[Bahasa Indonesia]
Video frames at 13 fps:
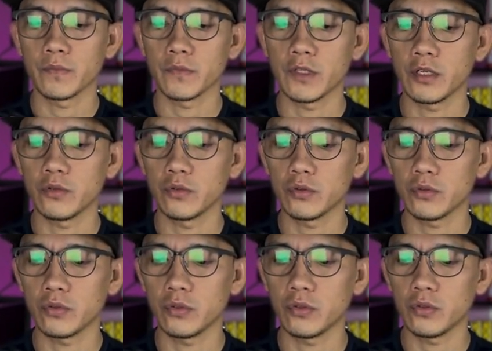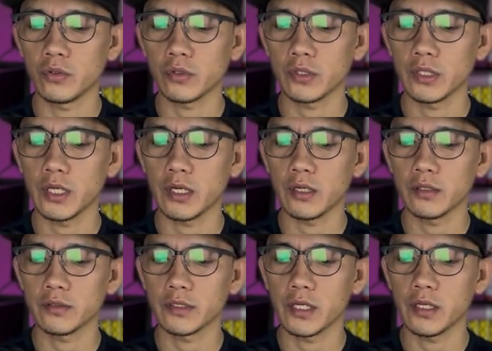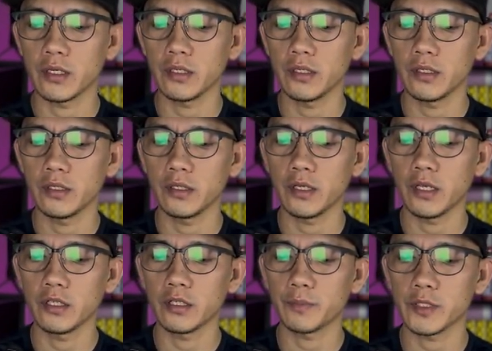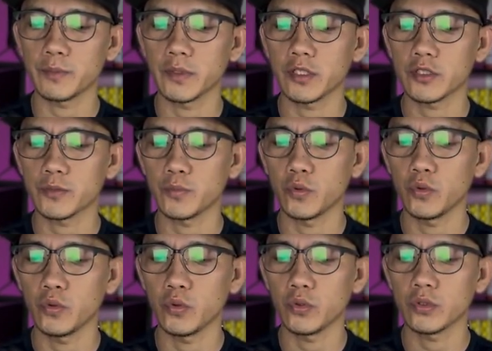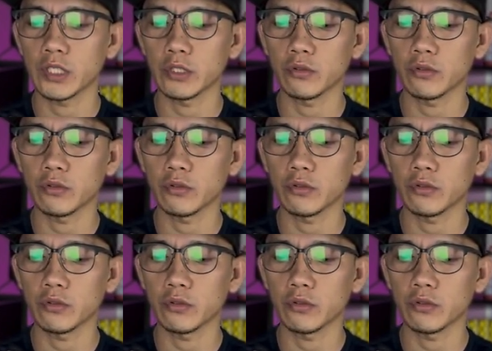dan untuk yang seri Eiger Pacemaker 10 1.0